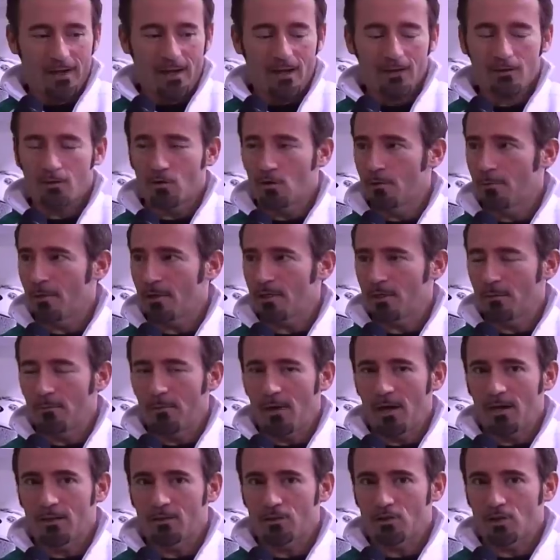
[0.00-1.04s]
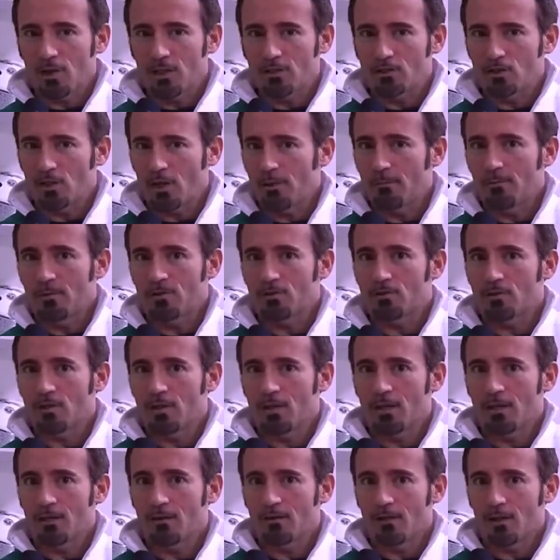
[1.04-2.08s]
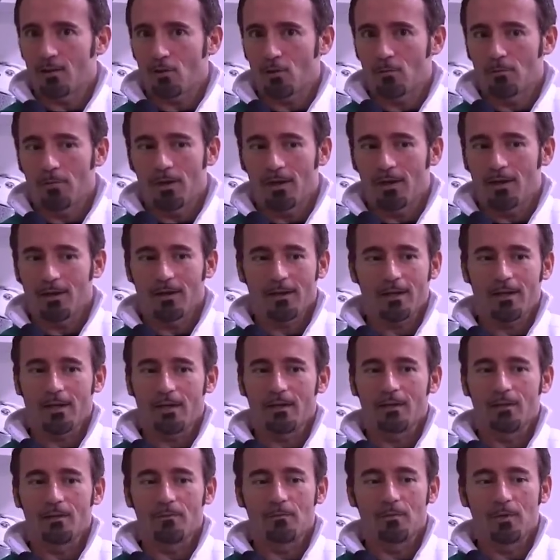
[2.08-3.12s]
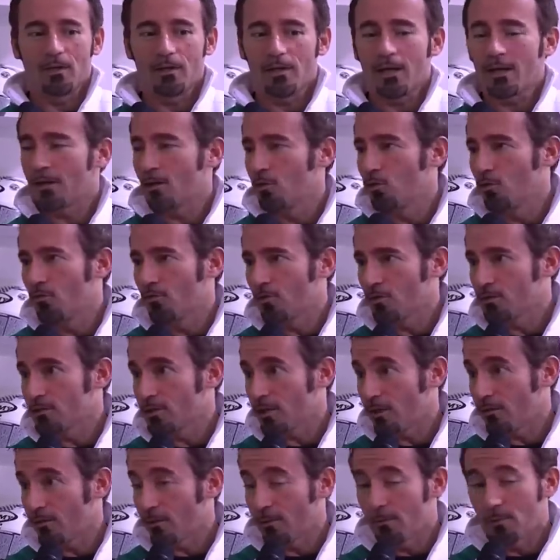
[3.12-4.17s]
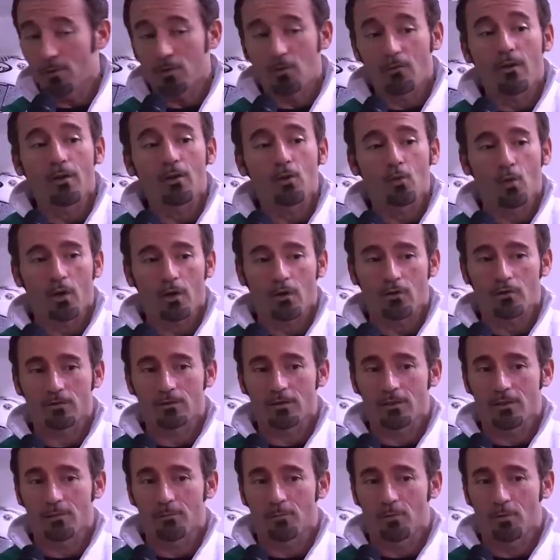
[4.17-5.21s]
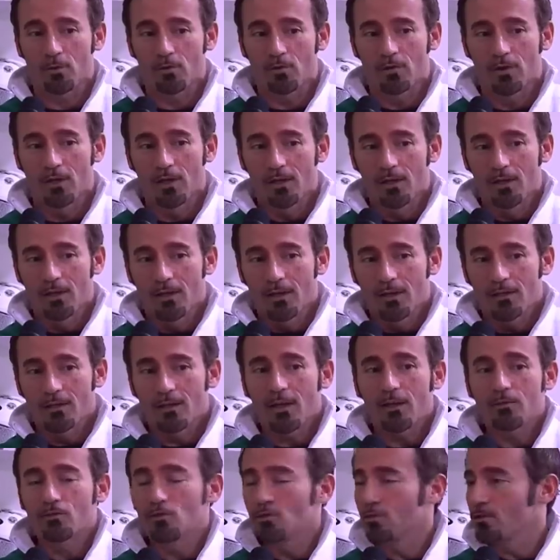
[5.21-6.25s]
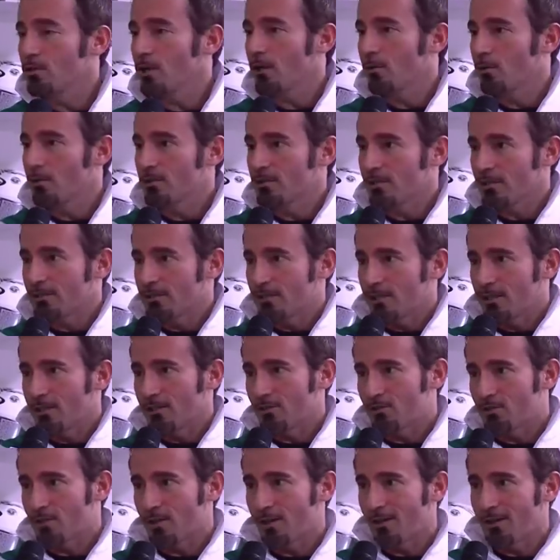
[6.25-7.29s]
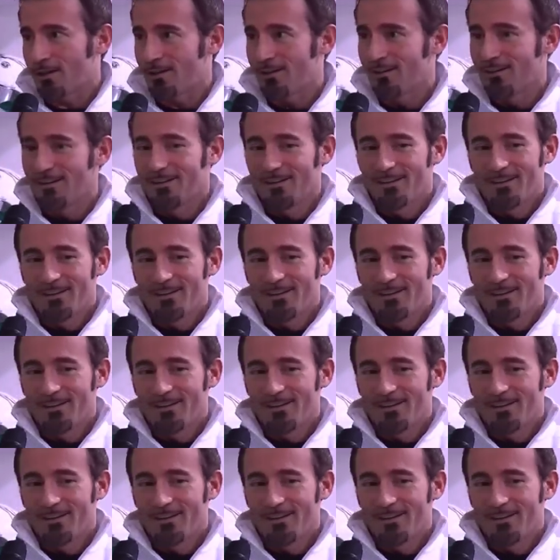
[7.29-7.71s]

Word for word: calcoli matematici, algebrici, è una roba incredibile, neanche lui forse avrebbe trovato qualcosa di più da aggiungere a questa striscia